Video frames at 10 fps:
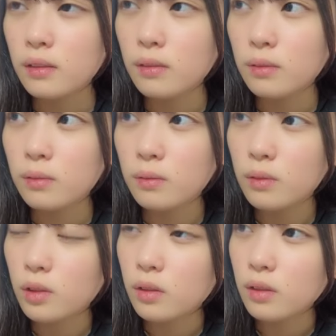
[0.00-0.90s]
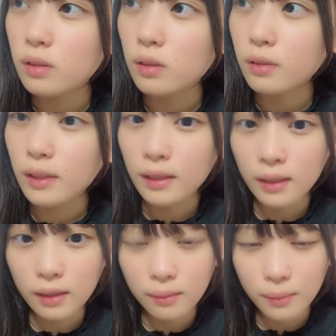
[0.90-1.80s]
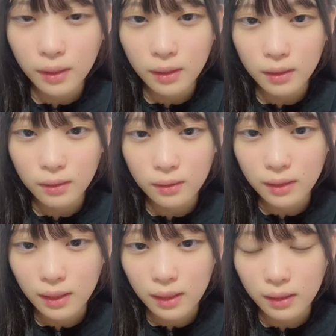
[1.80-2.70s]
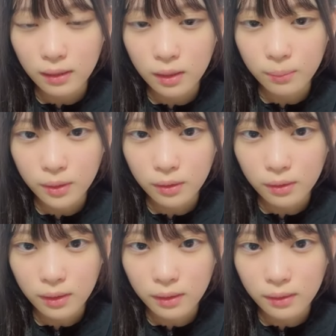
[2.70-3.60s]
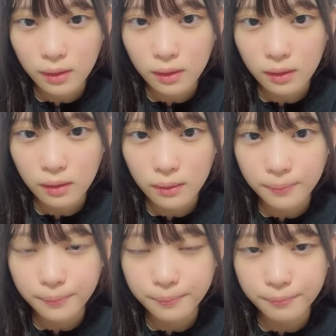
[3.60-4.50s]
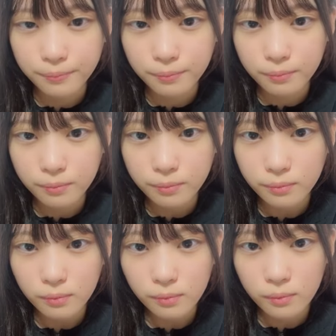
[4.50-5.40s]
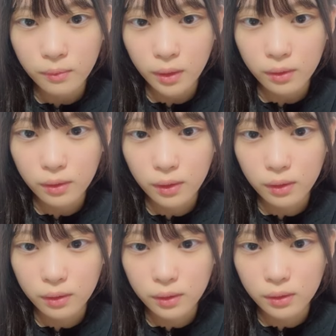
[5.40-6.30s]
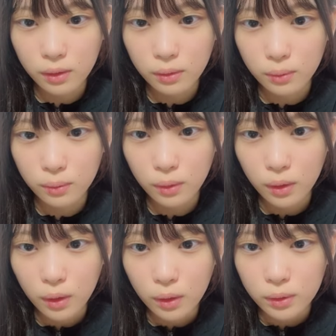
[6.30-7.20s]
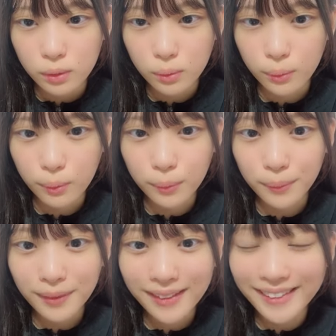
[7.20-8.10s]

うん6700ミリリットルぐらい飲み物飲んだぐらいかななんかね夏になるとそう